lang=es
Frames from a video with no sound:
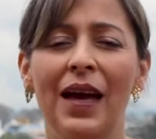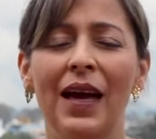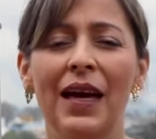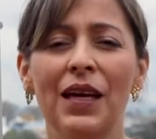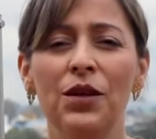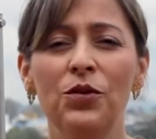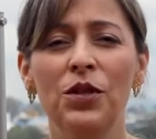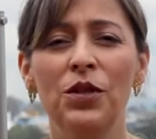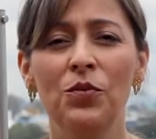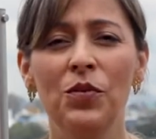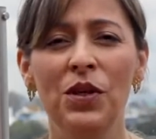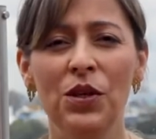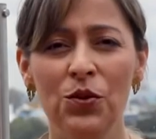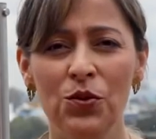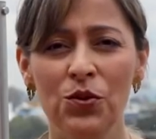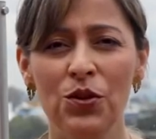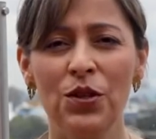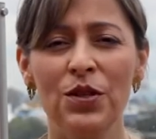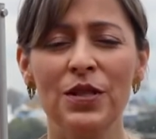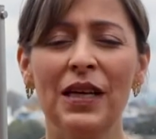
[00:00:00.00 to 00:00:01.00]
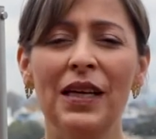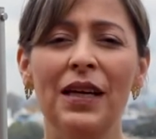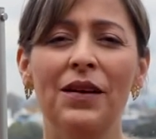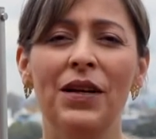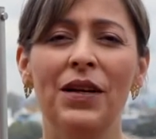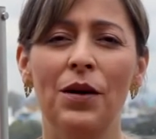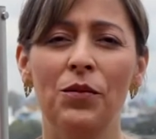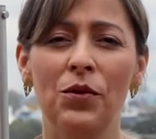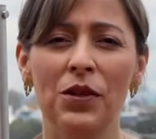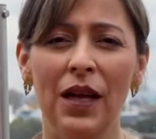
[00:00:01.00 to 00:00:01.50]
En Uniminuto
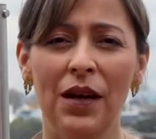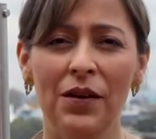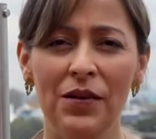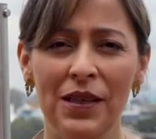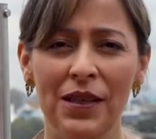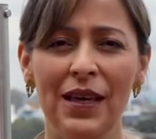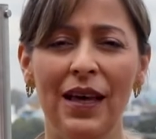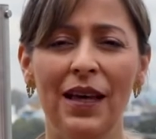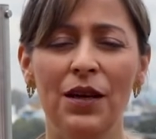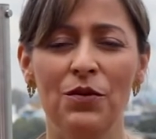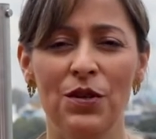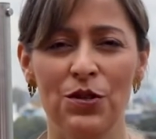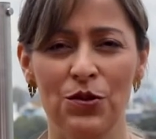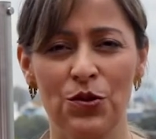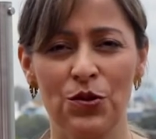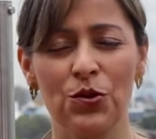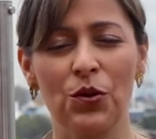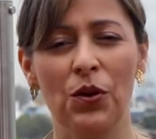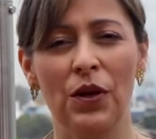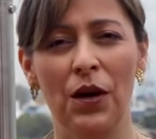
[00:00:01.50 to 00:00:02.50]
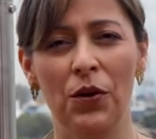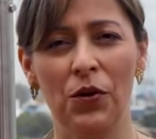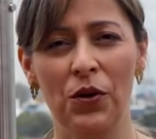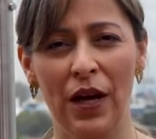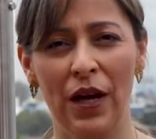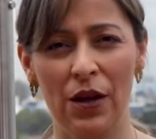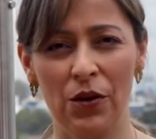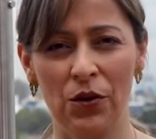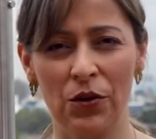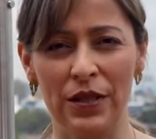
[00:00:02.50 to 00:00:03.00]
celebramos la vida de nuestros
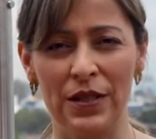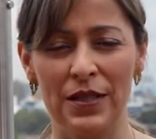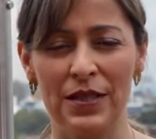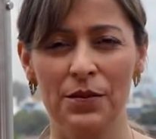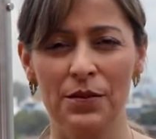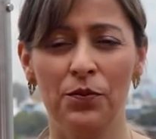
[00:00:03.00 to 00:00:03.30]
colaboradores.